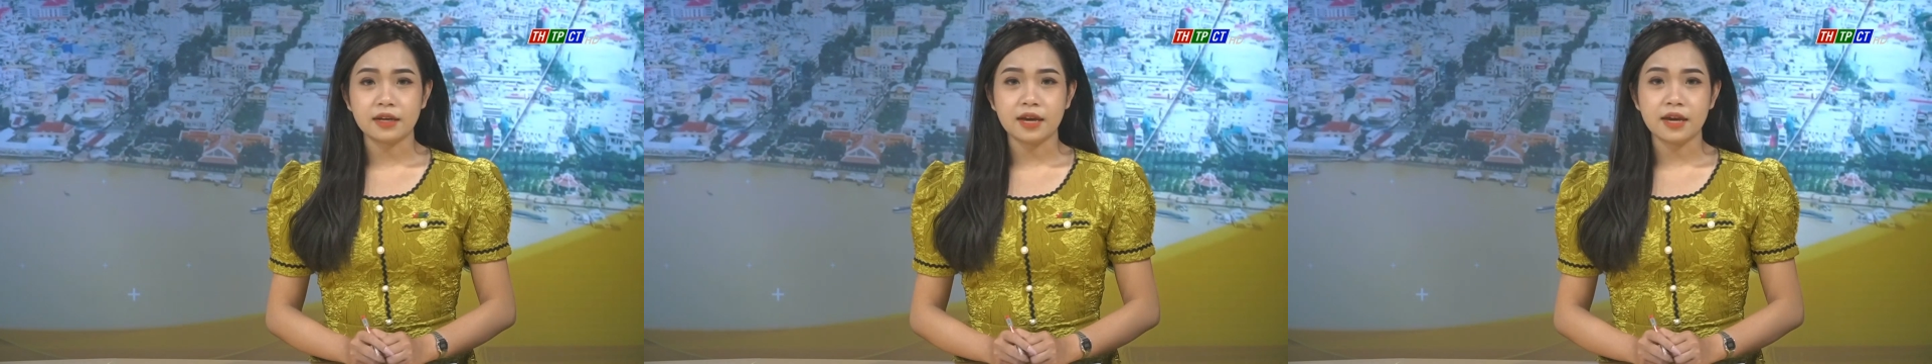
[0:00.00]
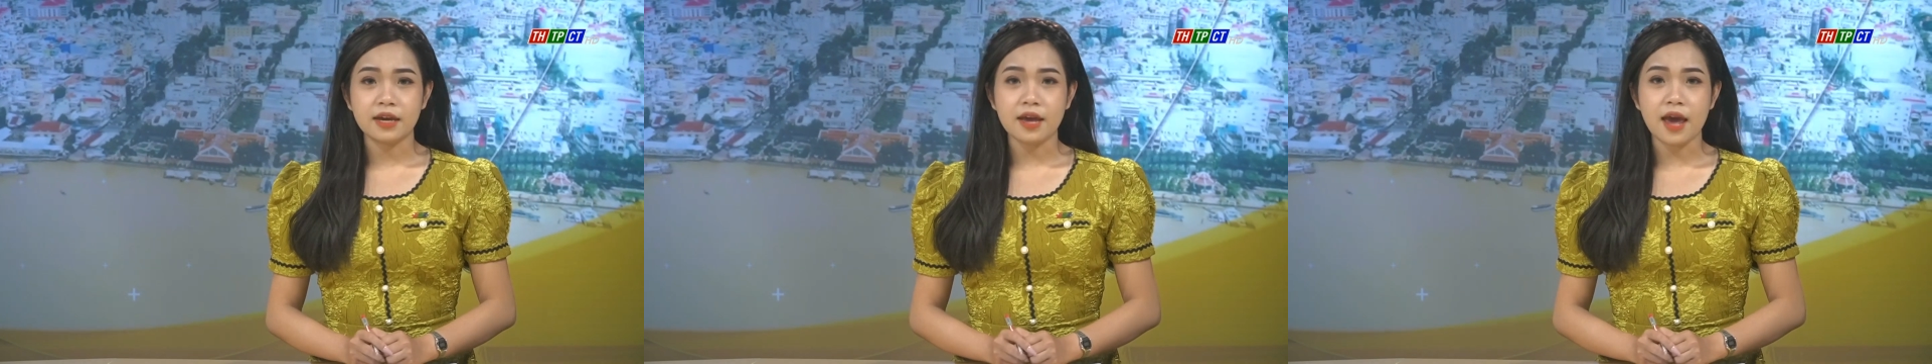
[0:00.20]

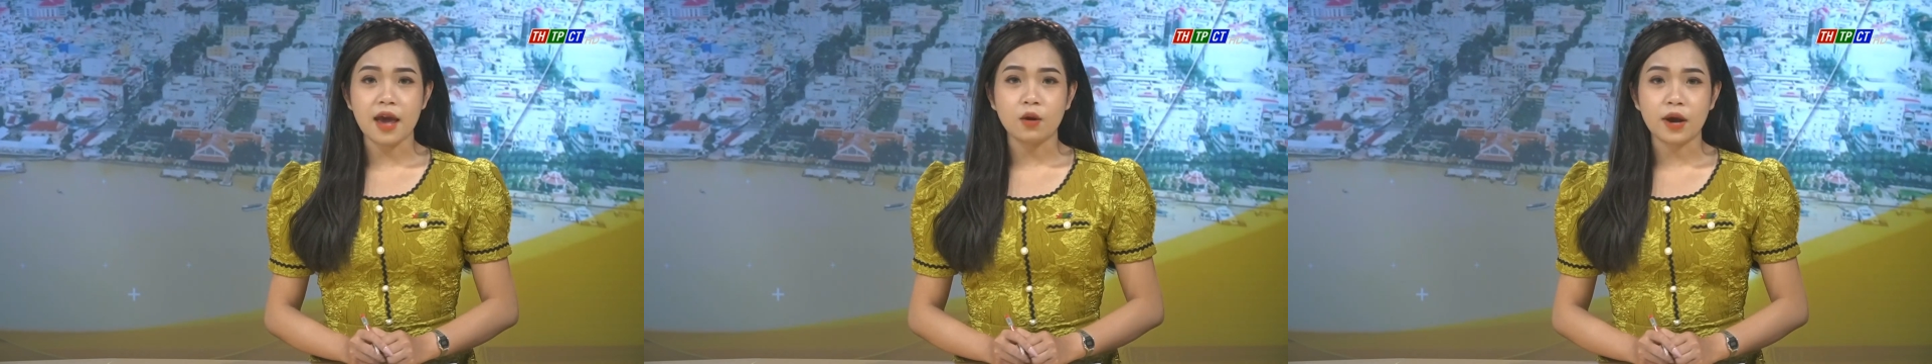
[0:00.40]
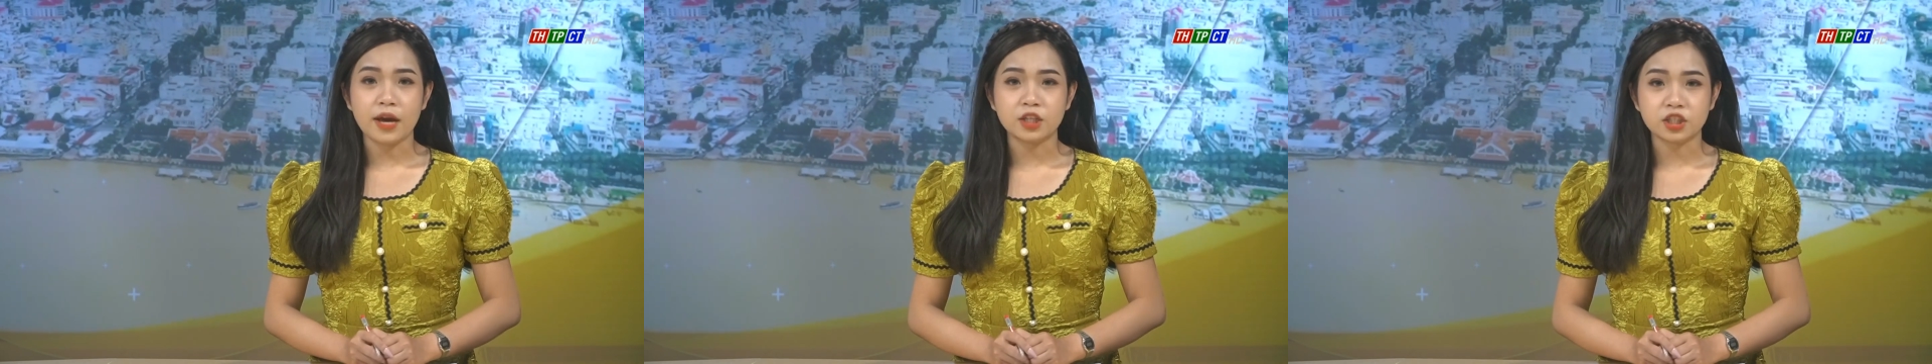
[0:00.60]
khí
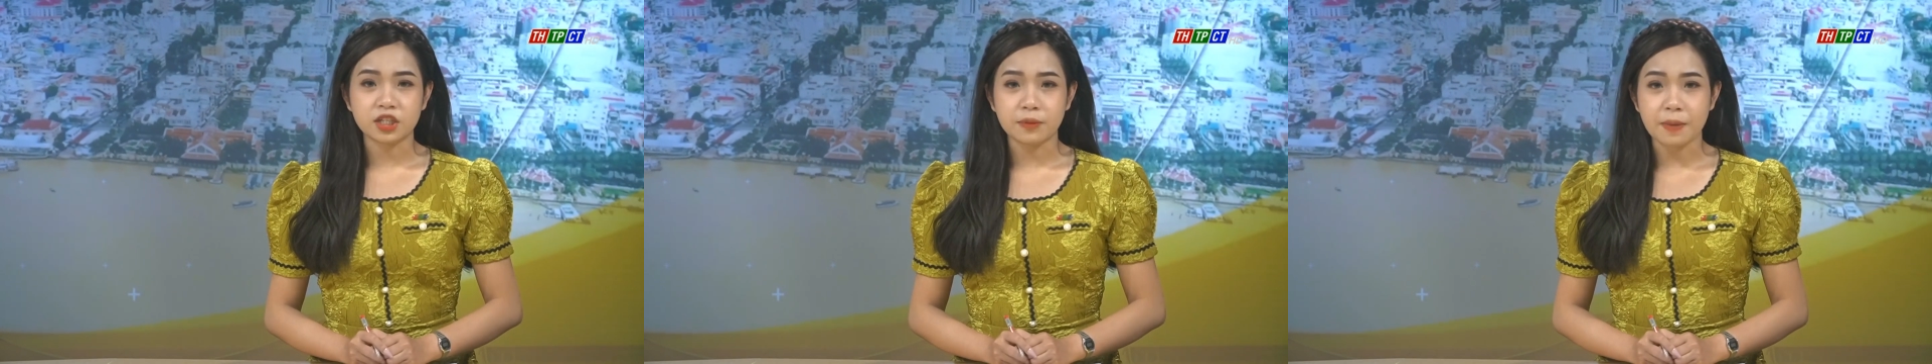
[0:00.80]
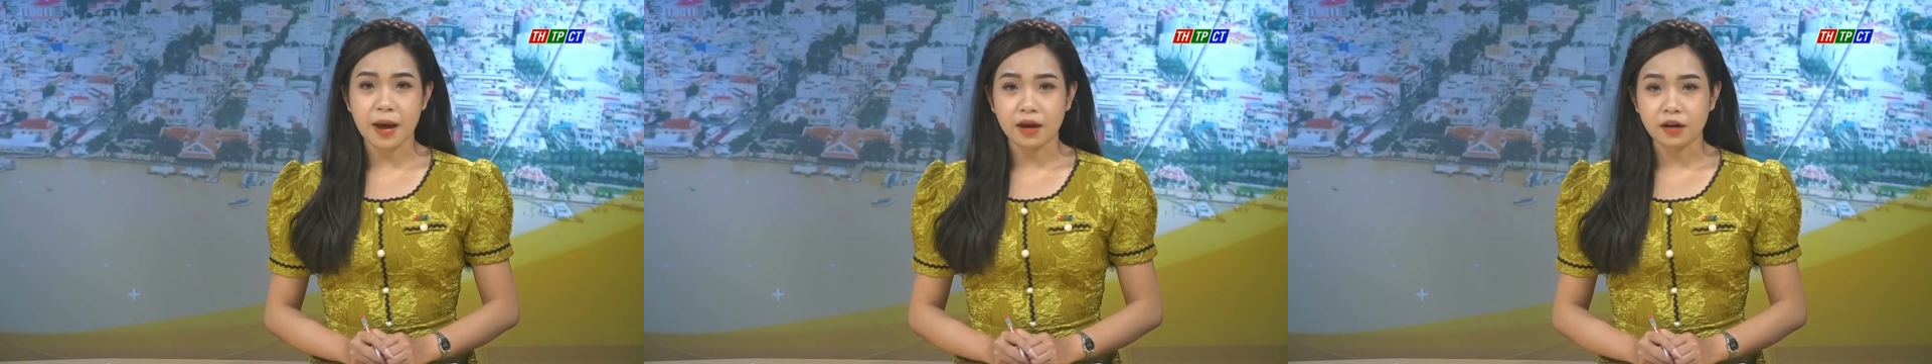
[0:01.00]
lờ en
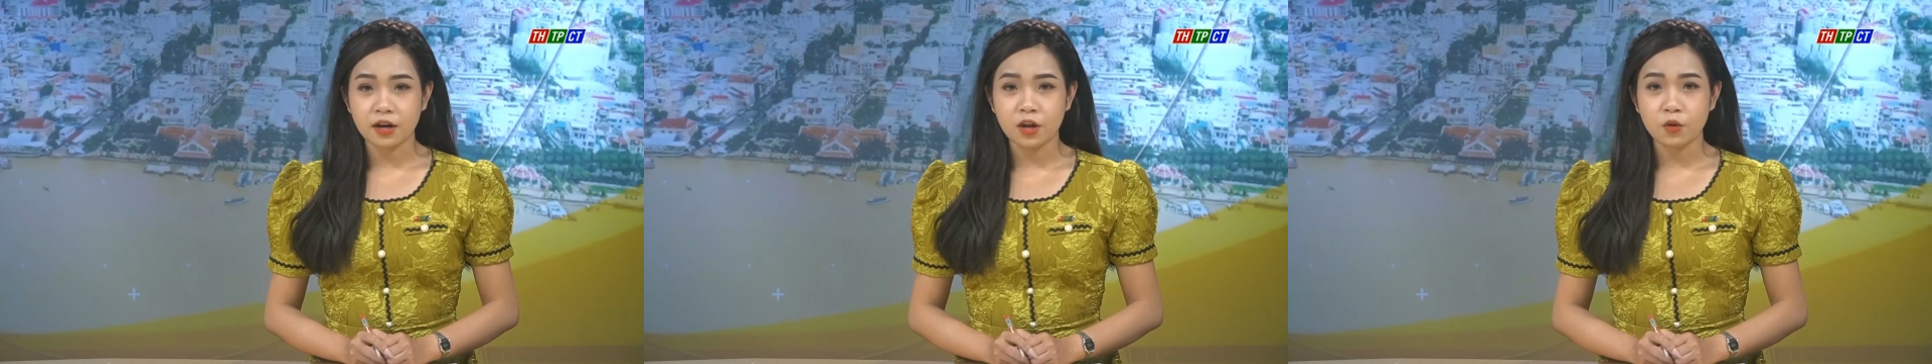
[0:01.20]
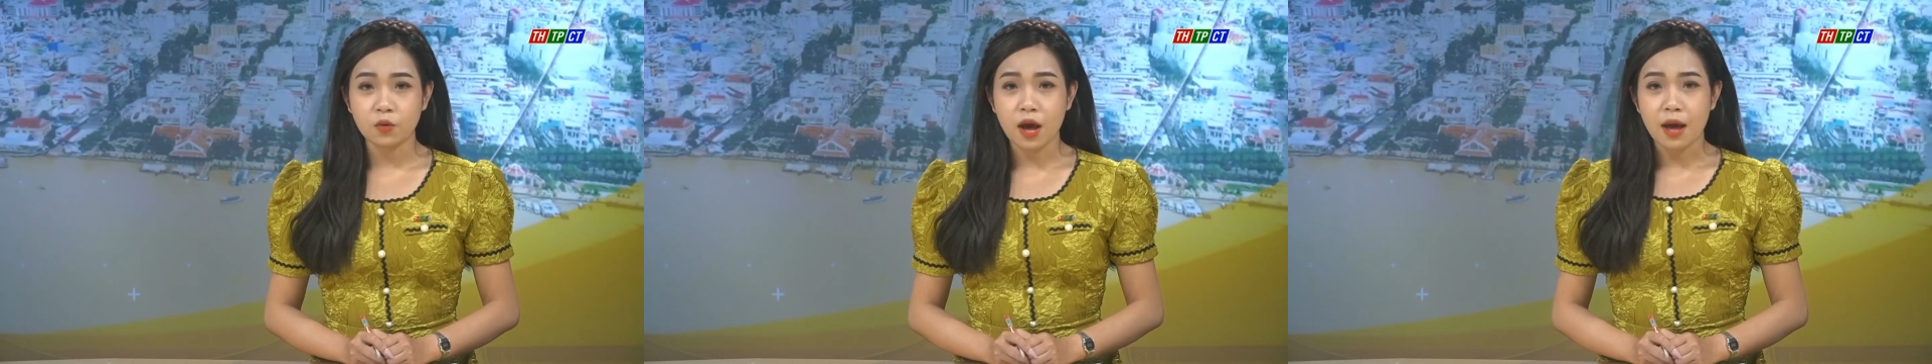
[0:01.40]
giê Bạc
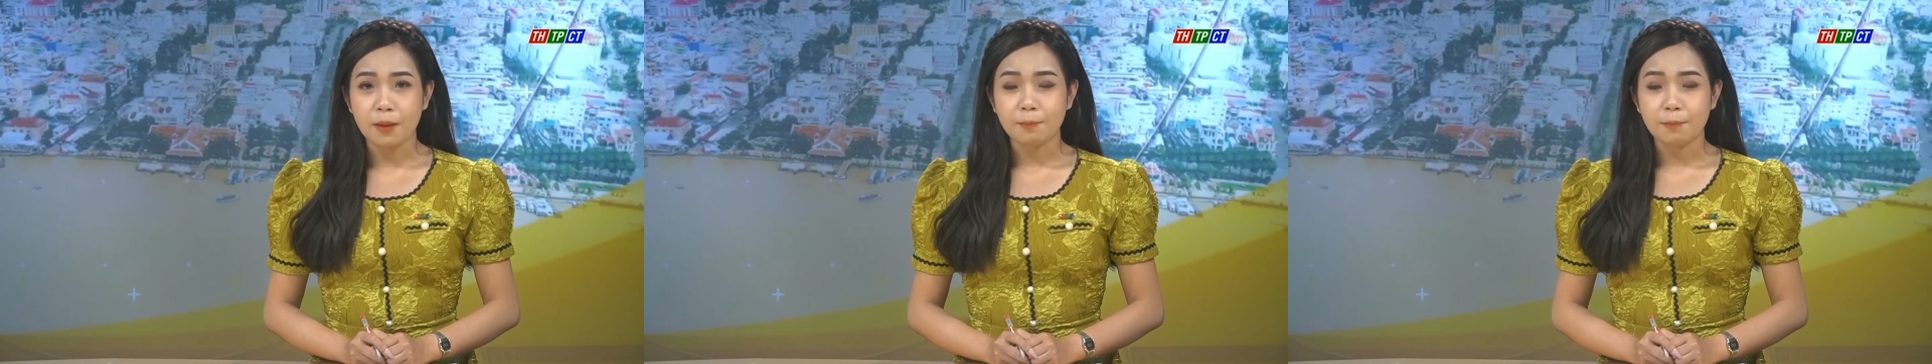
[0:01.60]
Liêu